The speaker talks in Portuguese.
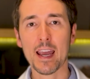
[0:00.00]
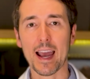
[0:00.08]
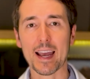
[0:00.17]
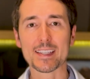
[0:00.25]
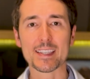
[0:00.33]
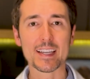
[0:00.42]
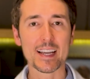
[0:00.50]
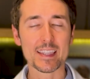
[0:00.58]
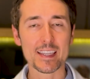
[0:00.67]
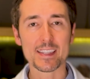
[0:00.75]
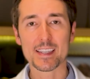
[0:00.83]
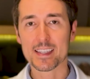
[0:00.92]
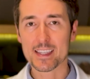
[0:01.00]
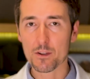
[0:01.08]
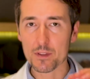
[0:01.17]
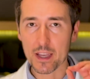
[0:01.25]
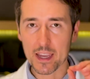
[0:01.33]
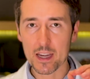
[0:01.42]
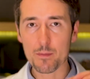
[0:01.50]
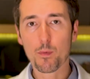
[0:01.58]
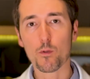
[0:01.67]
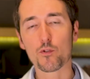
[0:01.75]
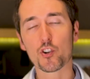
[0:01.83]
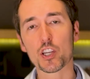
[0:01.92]
a cicatrização daquele
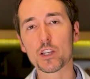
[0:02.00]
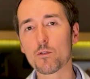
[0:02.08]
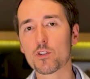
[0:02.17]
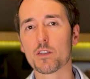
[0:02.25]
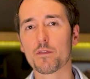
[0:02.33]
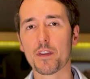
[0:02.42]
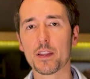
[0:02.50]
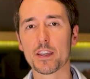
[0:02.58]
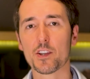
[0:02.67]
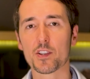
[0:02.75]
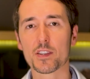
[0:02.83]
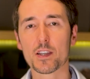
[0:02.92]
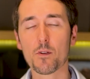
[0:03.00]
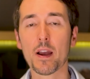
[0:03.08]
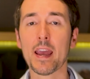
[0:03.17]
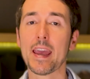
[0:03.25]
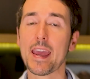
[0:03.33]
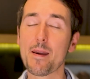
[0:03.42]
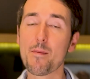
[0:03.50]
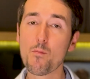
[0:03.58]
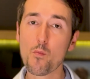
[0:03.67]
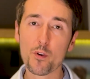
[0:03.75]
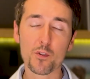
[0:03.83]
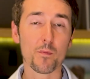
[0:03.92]
pontinho onde é feita a injeção é
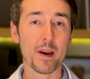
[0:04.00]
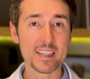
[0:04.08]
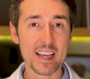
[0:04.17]
muito mais